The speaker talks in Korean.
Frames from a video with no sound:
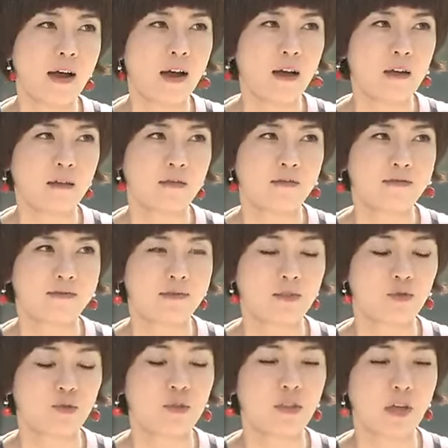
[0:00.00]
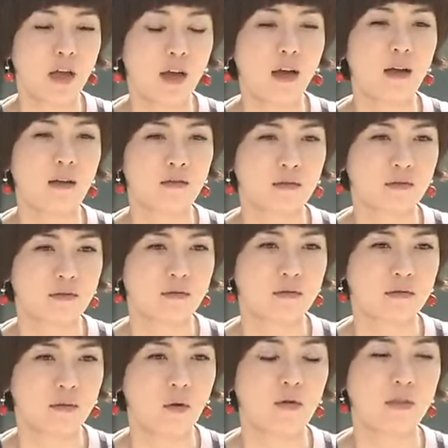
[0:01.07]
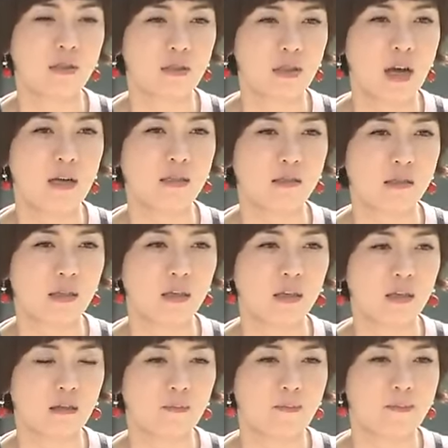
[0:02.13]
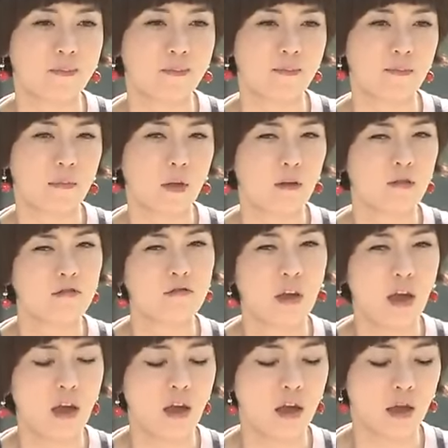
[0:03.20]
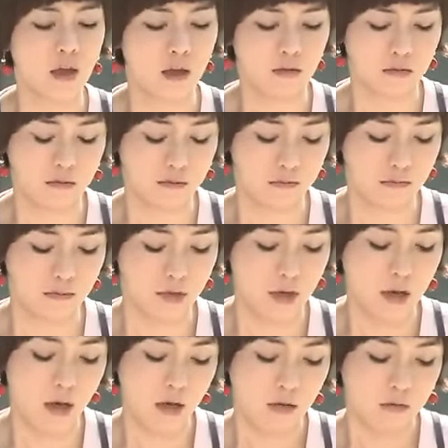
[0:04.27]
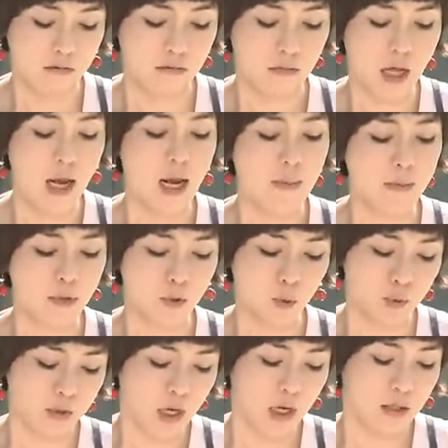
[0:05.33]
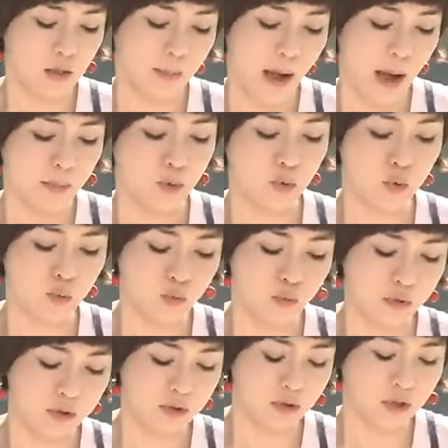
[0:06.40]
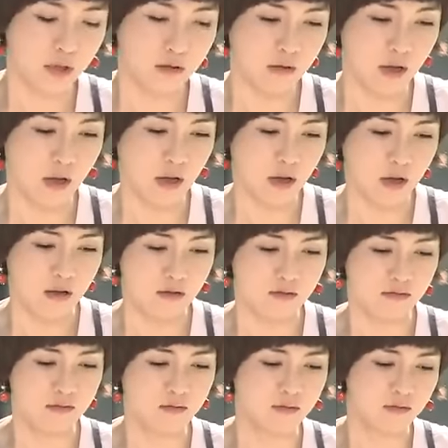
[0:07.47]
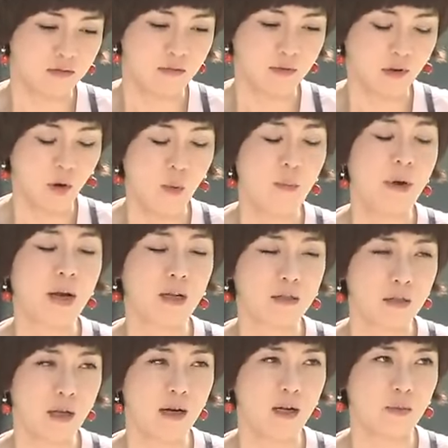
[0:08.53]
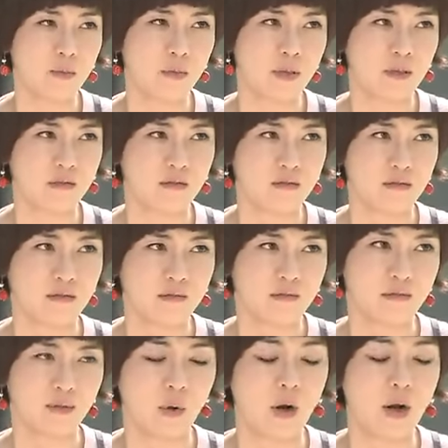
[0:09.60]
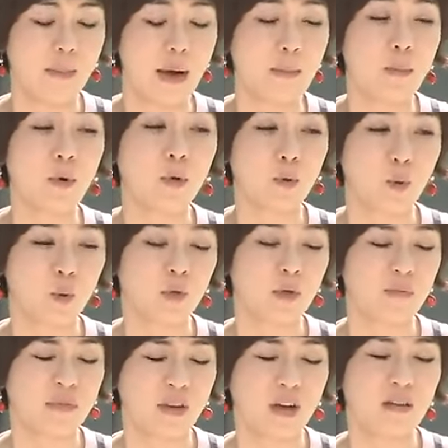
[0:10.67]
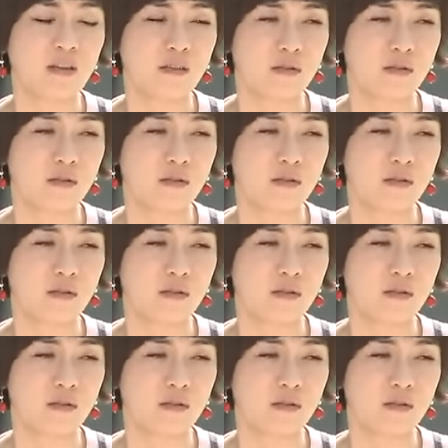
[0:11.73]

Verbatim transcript: 해야 윤희 걔가 정신을 차리지. 근데 딸내미는 속상해서 밥도 굶고 있을 텐데 엄마란 사람이 너랑 밥 먹으러 온 게